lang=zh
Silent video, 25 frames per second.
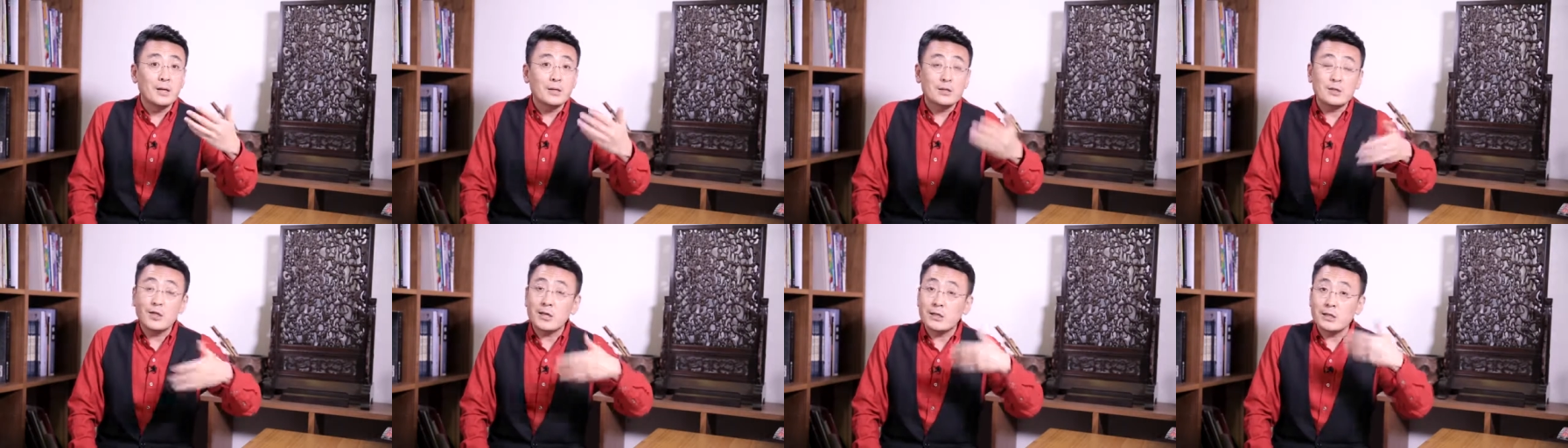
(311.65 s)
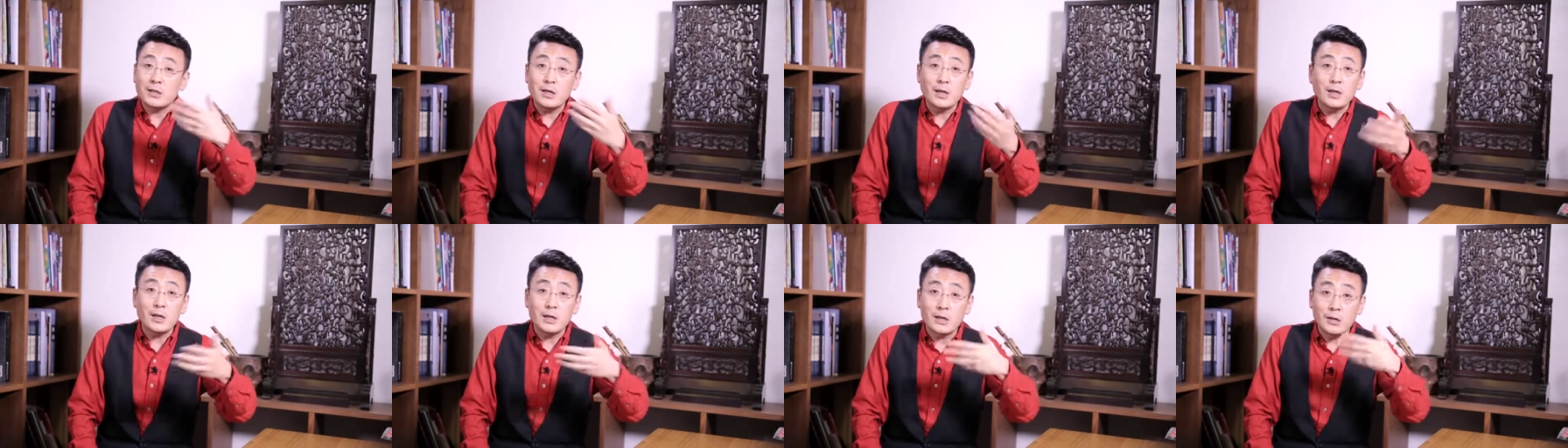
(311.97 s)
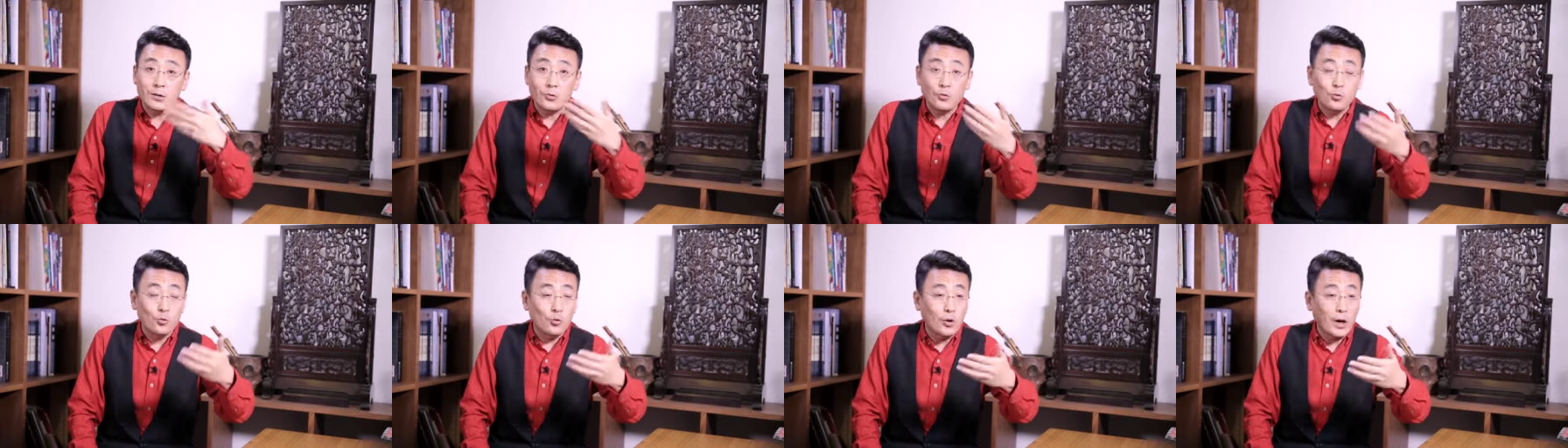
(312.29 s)
这些
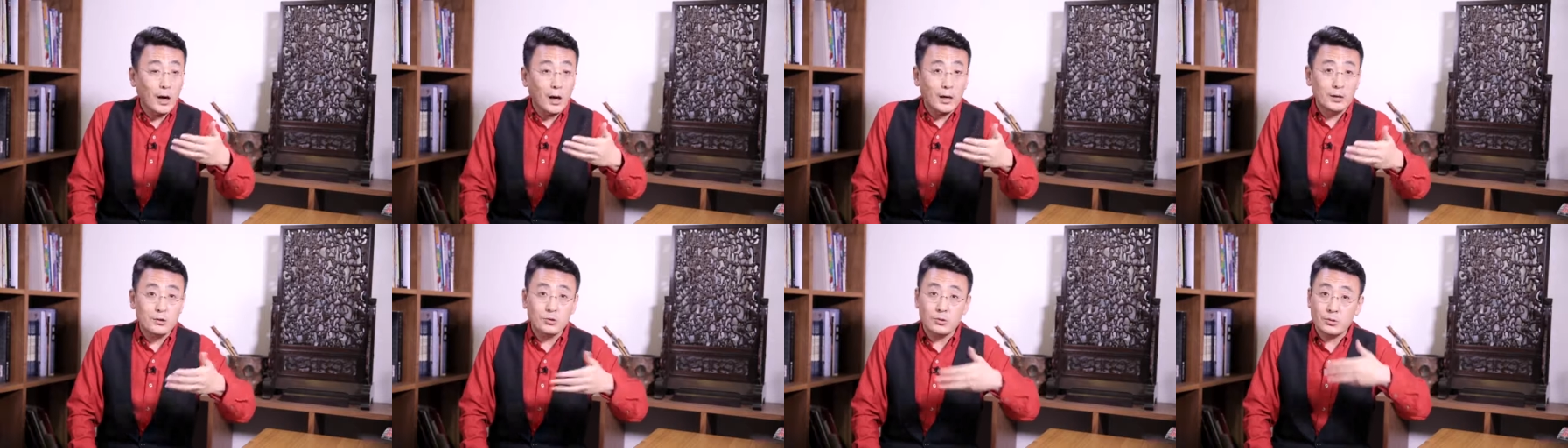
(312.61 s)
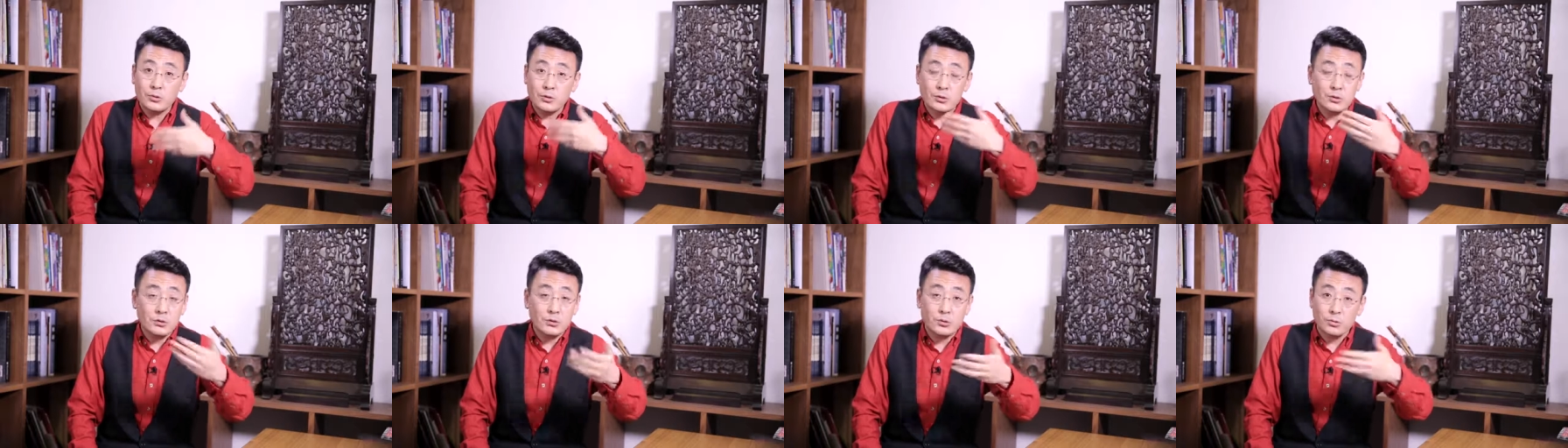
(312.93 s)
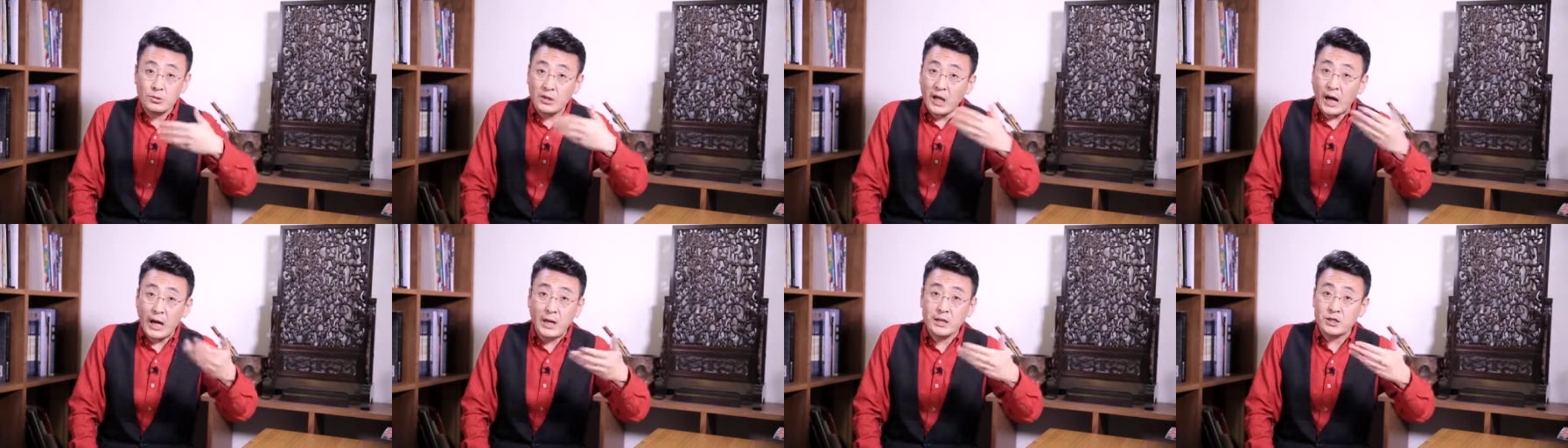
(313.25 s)
礼物啊，就就
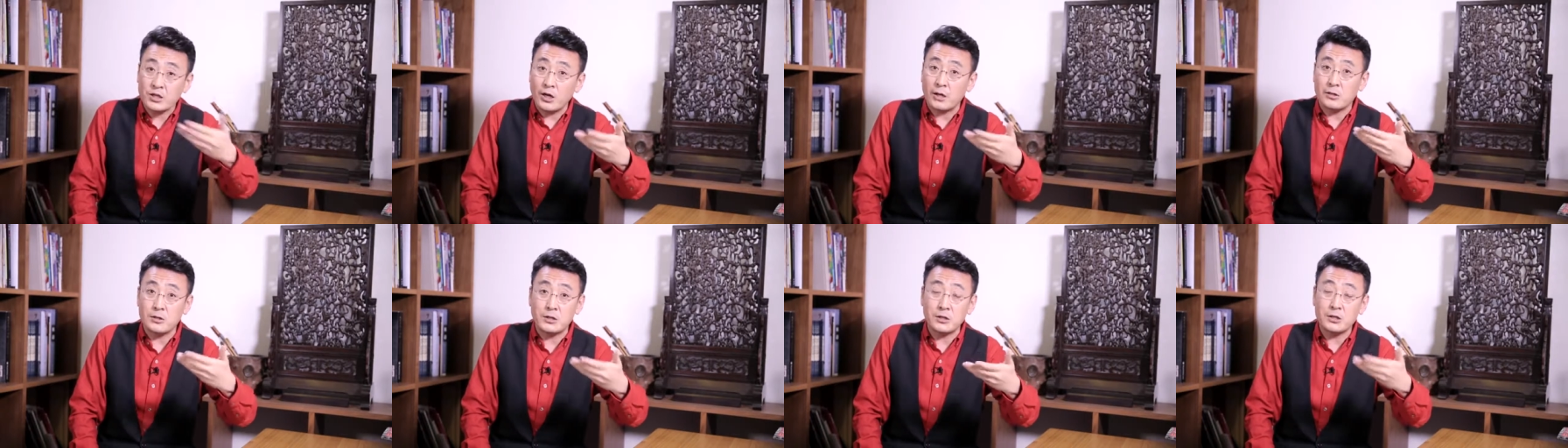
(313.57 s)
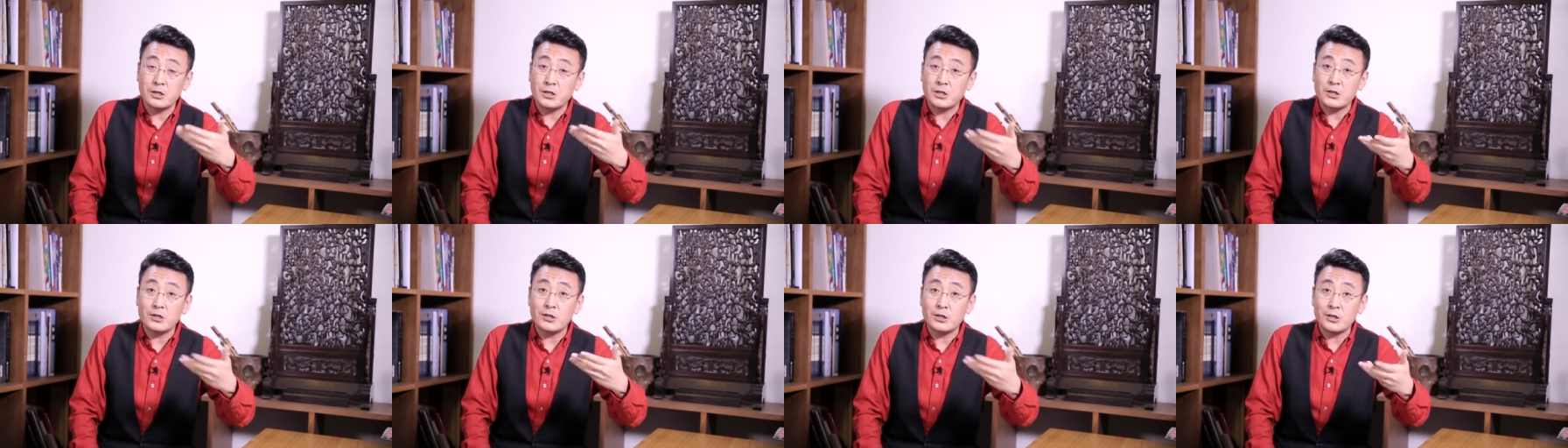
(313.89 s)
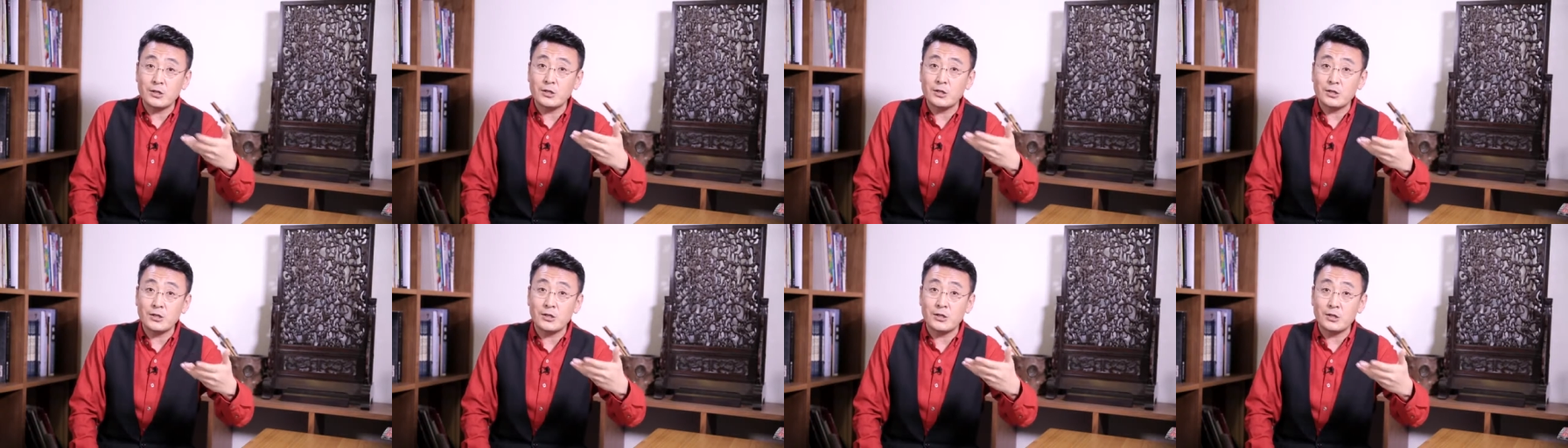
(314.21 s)
打赏的这个这
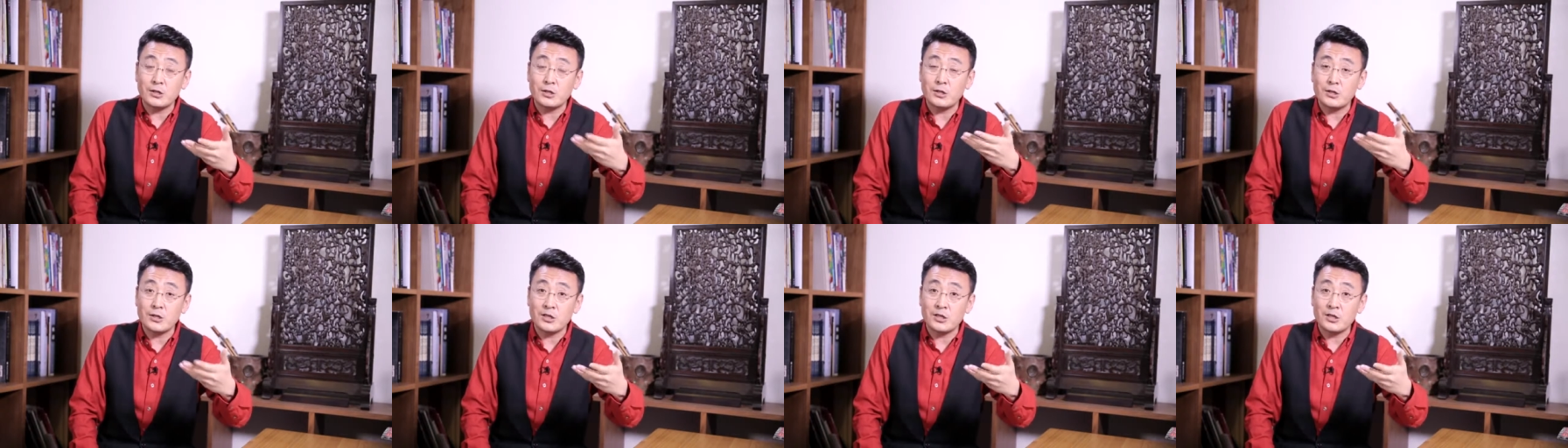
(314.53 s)
个这个